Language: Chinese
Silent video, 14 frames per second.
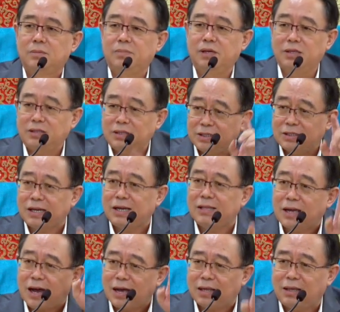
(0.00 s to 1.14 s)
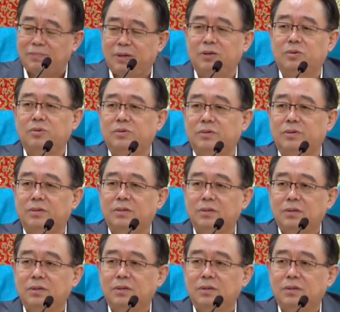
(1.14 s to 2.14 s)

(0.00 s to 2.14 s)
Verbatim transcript: 名气再大，他没有用。